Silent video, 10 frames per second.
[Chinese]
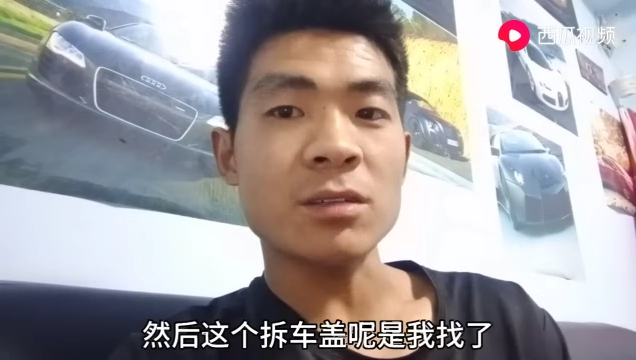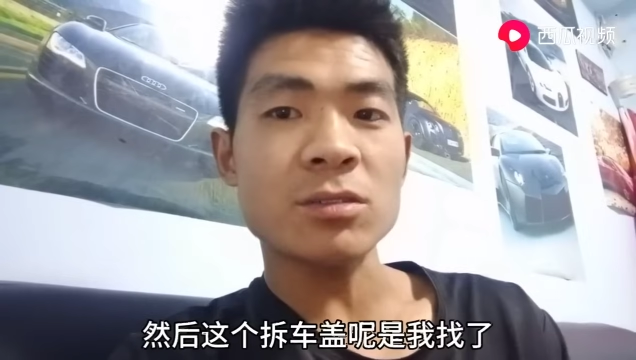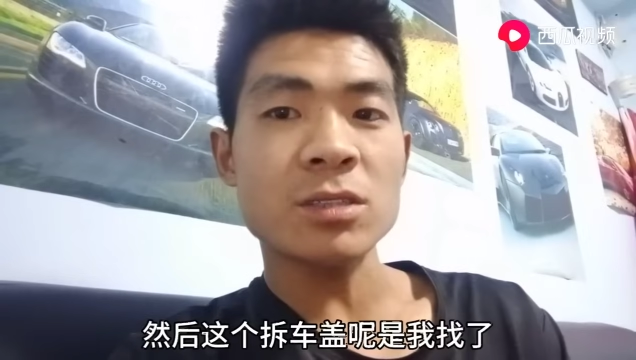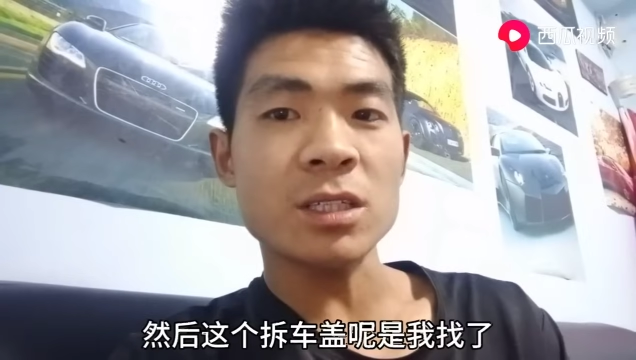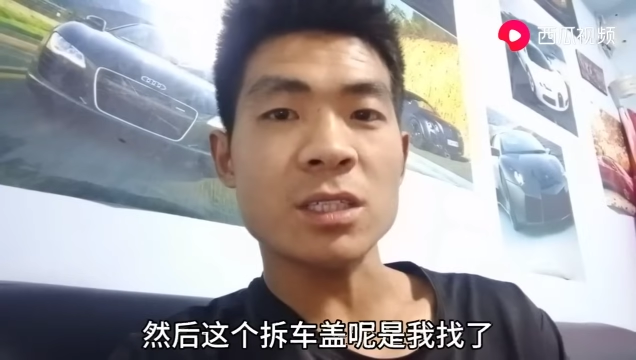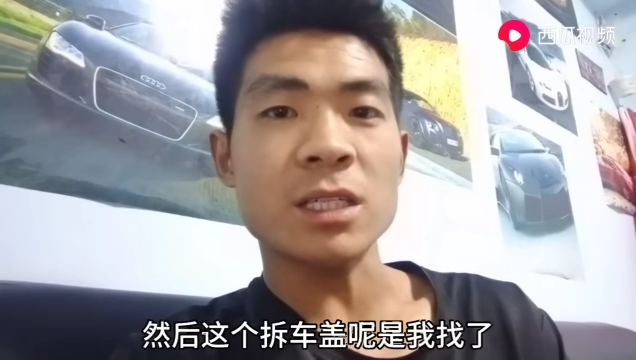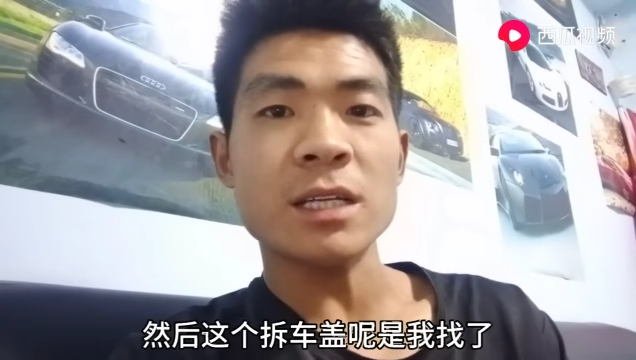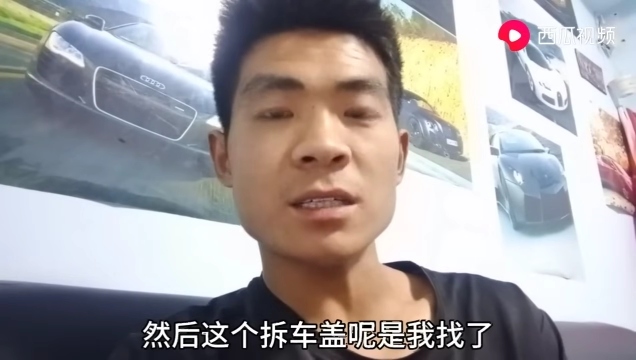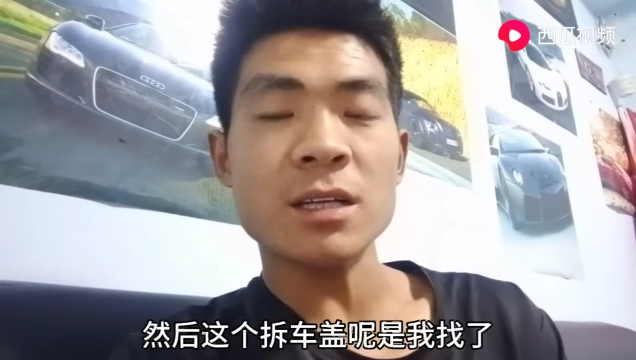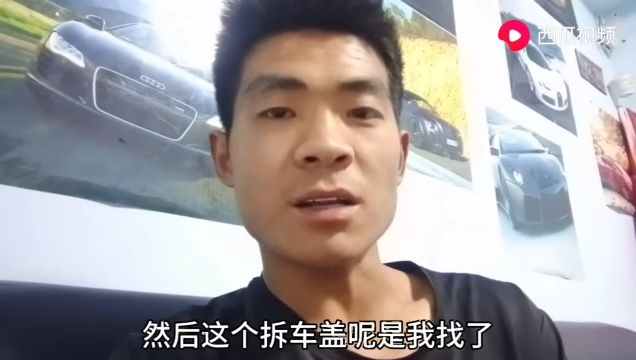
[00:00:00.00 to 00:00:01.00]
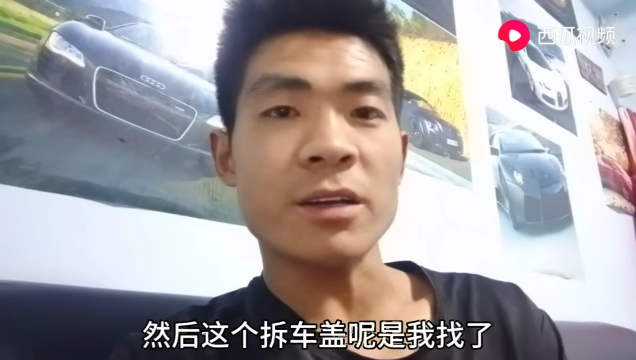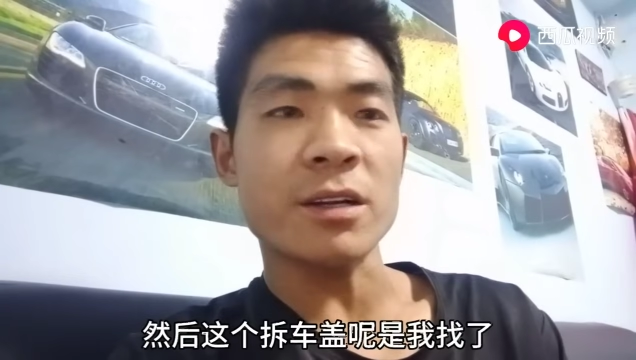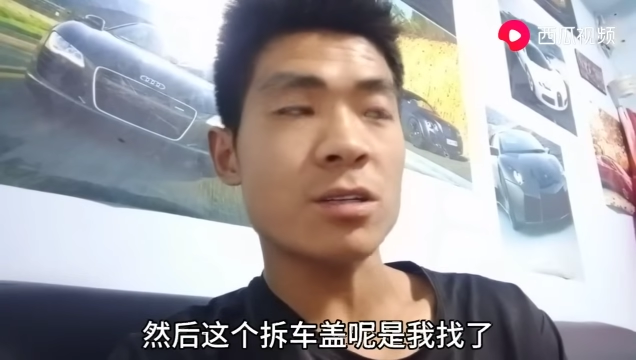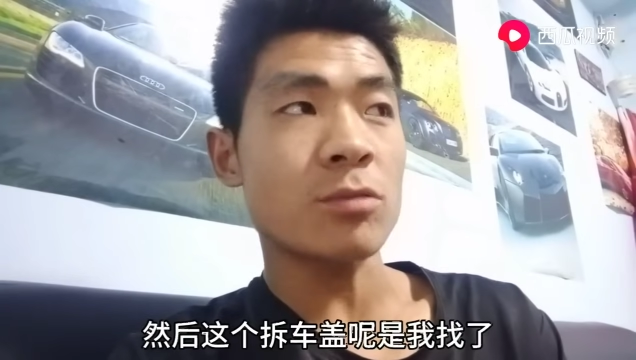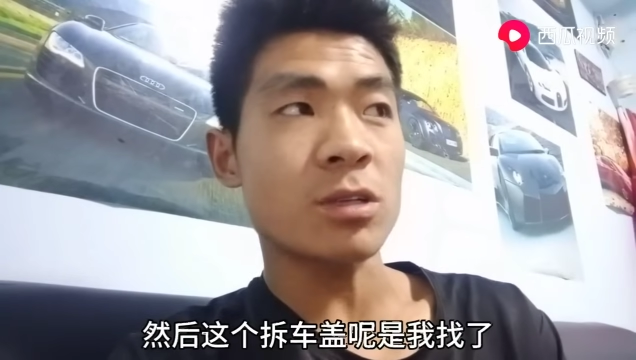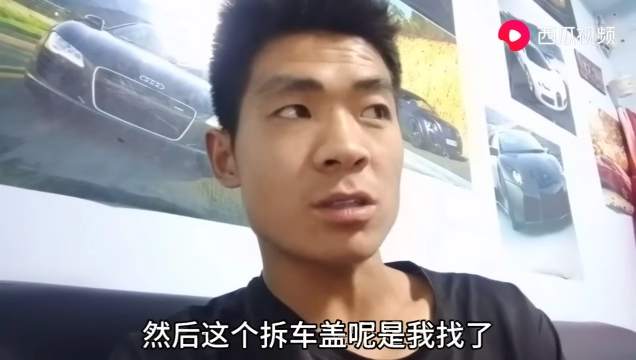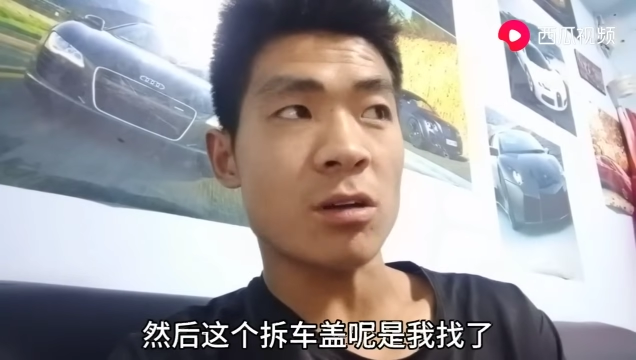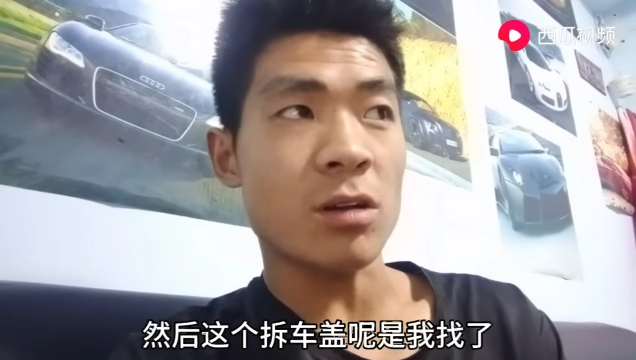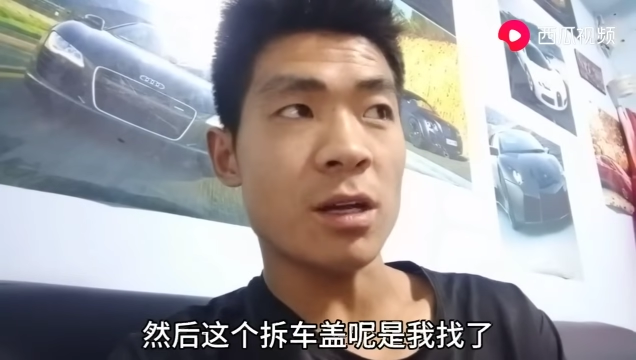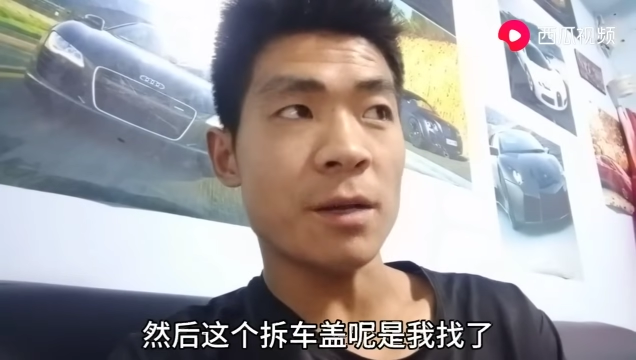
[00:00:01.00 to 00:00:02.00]
然后这个拆车杠呢，是我
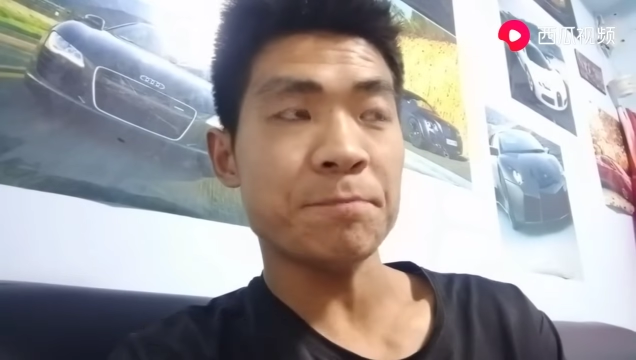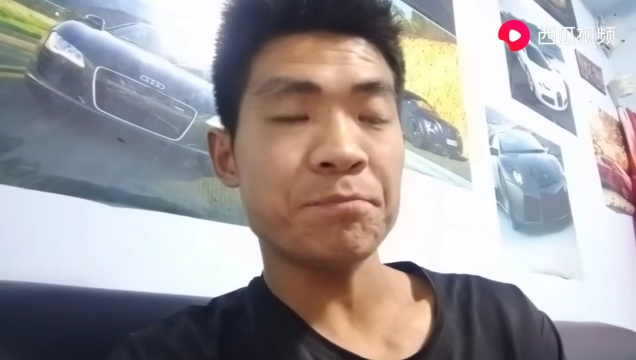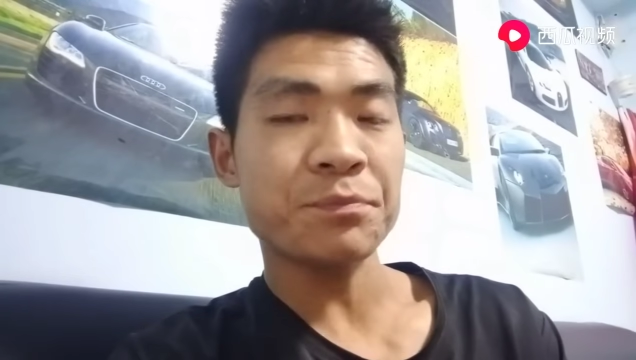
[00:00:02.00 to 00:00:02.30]
找了